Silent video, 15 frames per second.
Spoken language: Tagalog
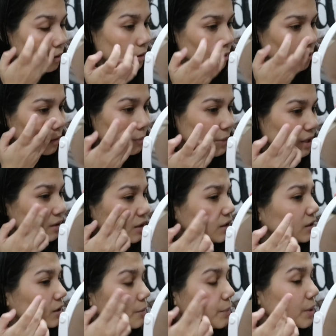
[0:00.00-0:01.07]
Ah, may
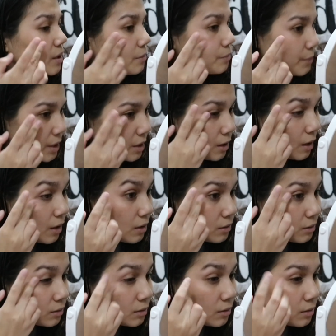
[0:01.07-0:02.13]
glitter pa rin pala.
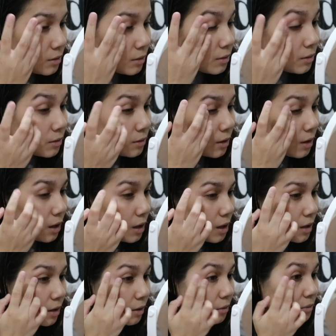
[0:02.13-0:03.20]

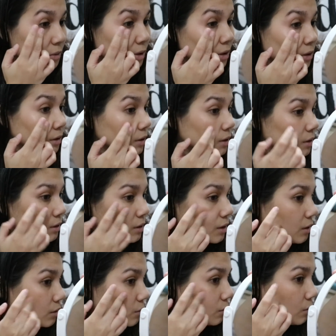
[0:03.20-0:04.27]
Akala ko walang
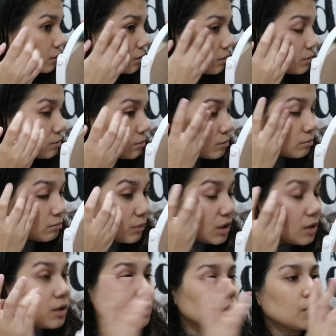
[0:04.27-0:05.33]
glitter at all. May
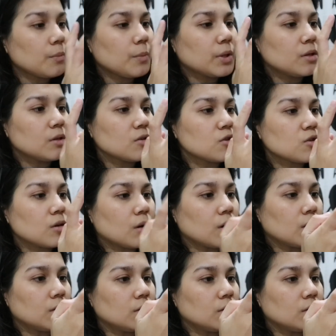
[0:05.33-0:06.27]
glitter pa din siya.